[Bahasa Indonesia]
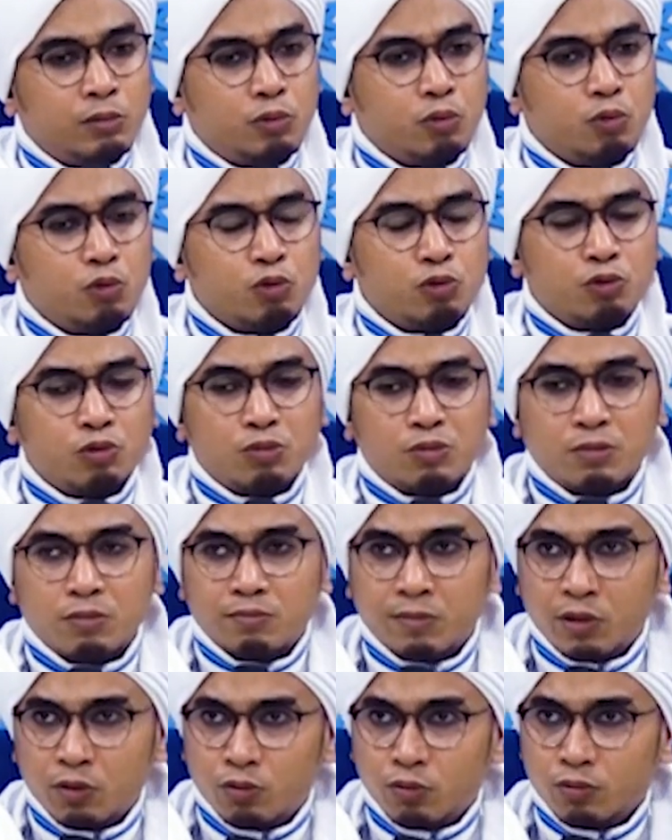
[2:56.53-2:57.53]
terus
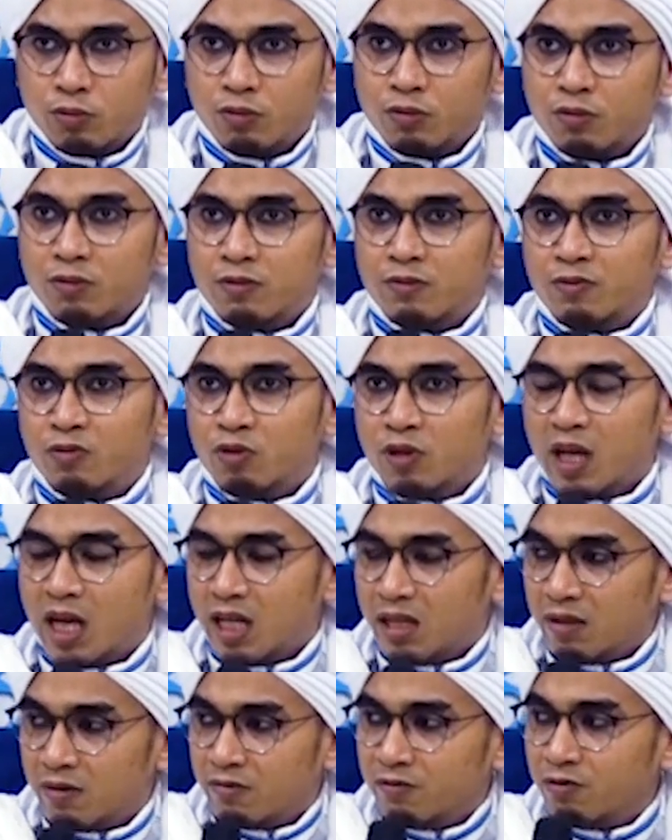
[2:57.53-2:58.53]
menunggu
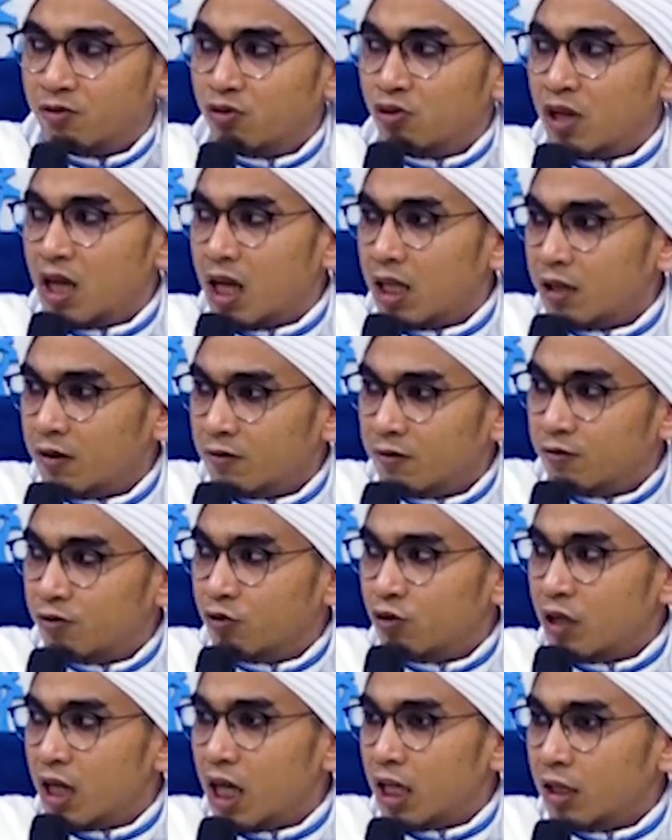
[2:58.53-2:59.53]
fulan fulan
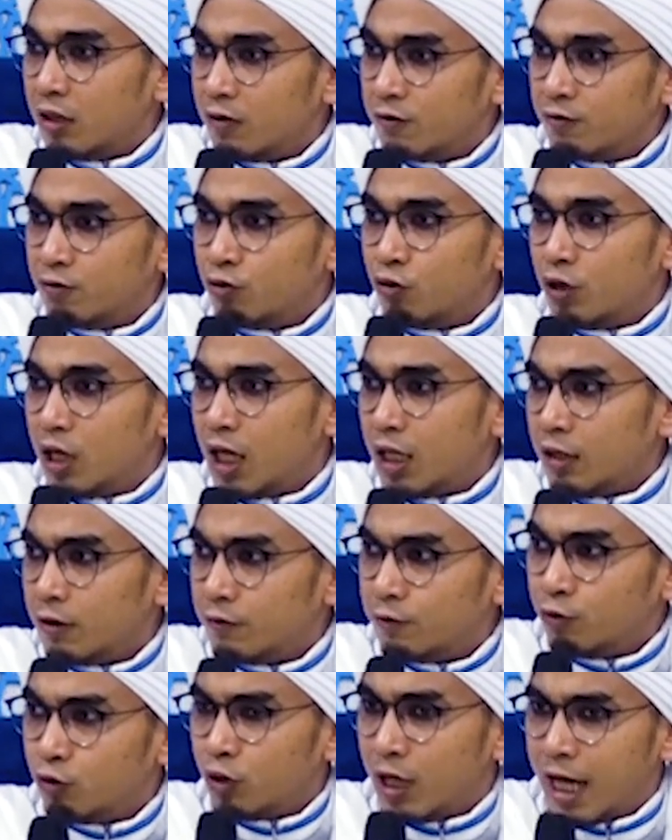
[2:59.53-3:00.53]
fulan fulan
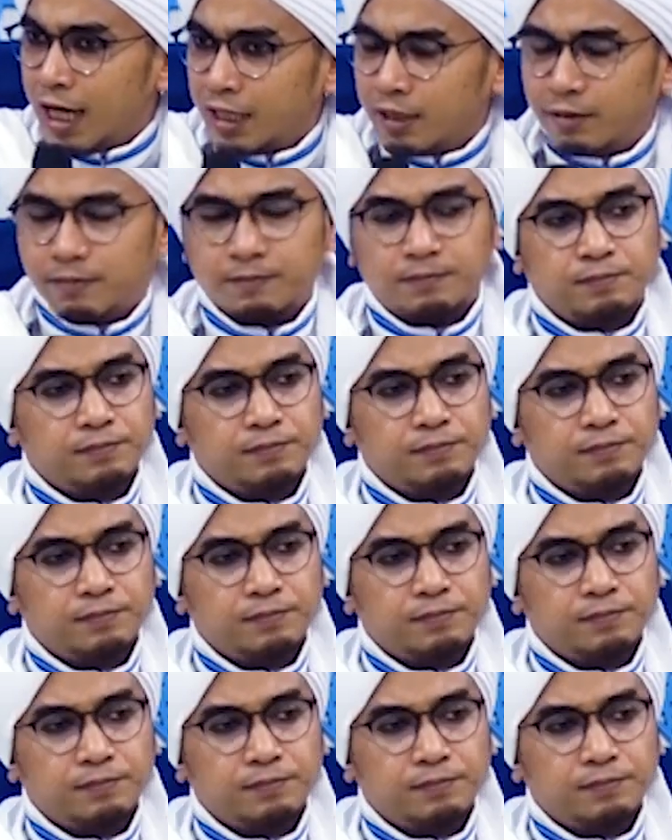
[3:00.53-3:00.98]
fulan